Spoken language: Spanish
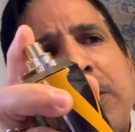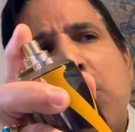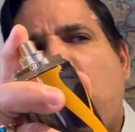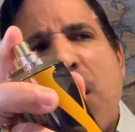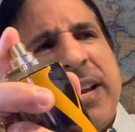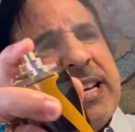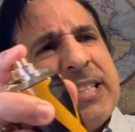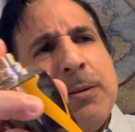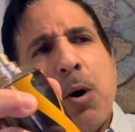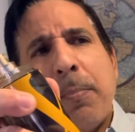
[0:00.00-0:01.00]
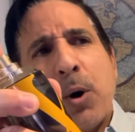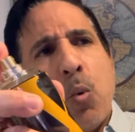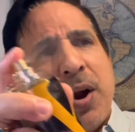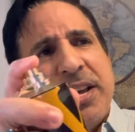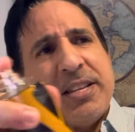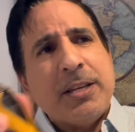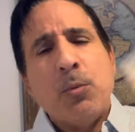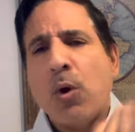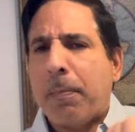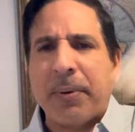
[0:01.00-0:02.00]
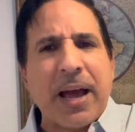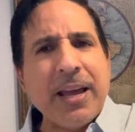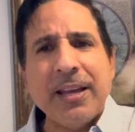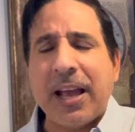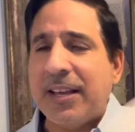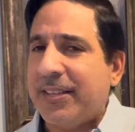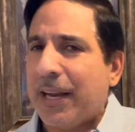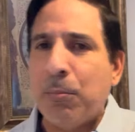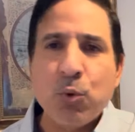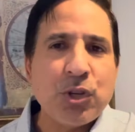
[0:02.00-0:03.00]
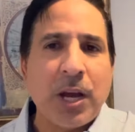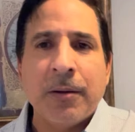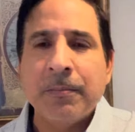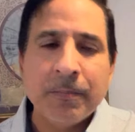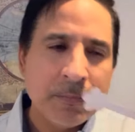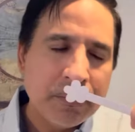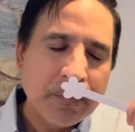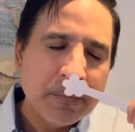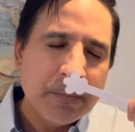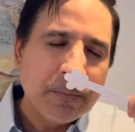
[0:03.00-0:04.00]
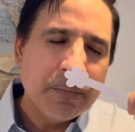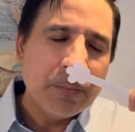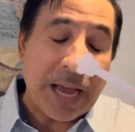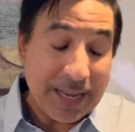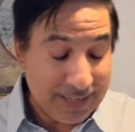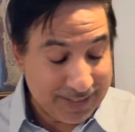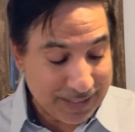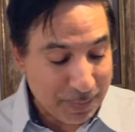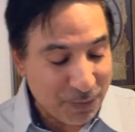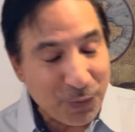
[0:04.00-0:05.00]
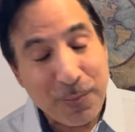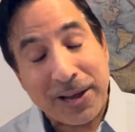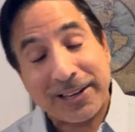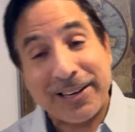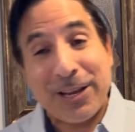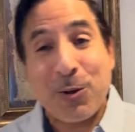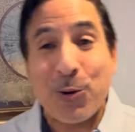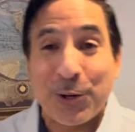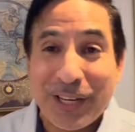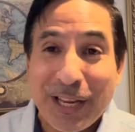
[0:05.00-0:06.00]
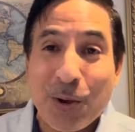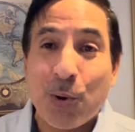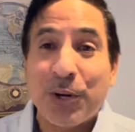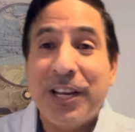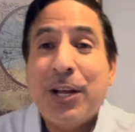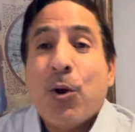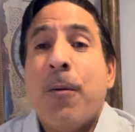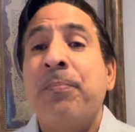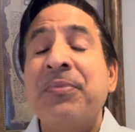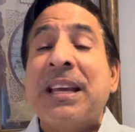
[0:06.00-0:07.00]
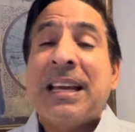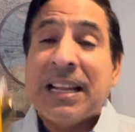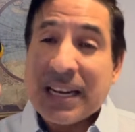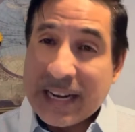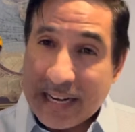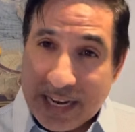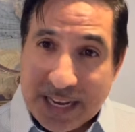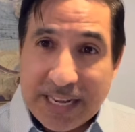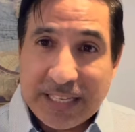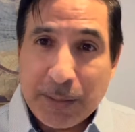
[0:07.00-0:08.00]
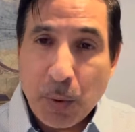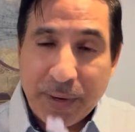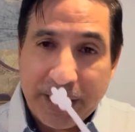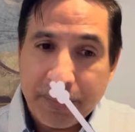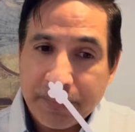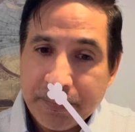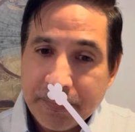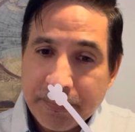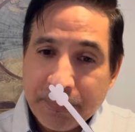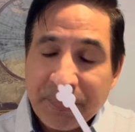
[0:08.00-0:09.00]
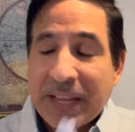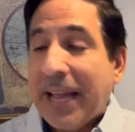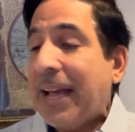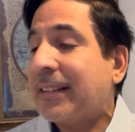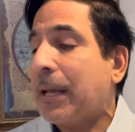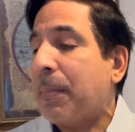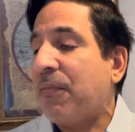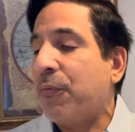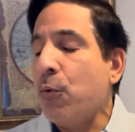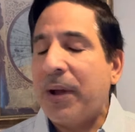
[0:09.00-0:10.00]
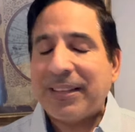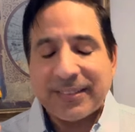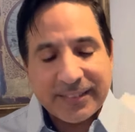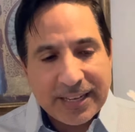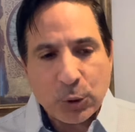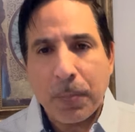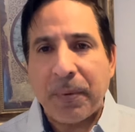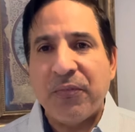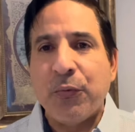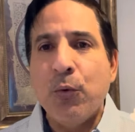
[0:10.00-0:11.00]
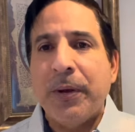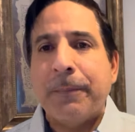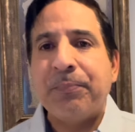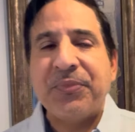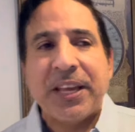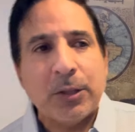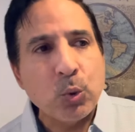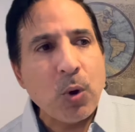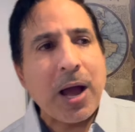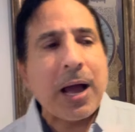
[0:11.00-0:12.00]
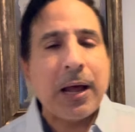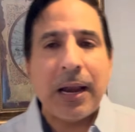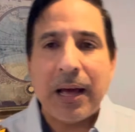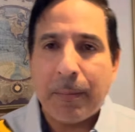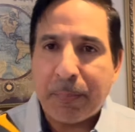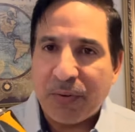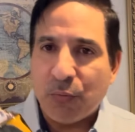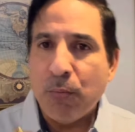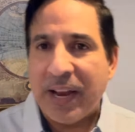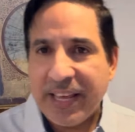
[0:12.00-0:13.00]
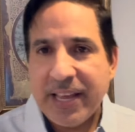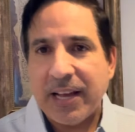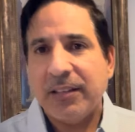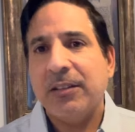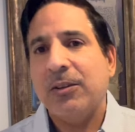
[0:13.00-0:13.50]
Buenísimo, pero buenísimo. Un spray que quisiera mucha. Este perfume es rico, rico, rico. Riquísimo. Miren, este perfume es de esos perfumes que tú vas a la perfumería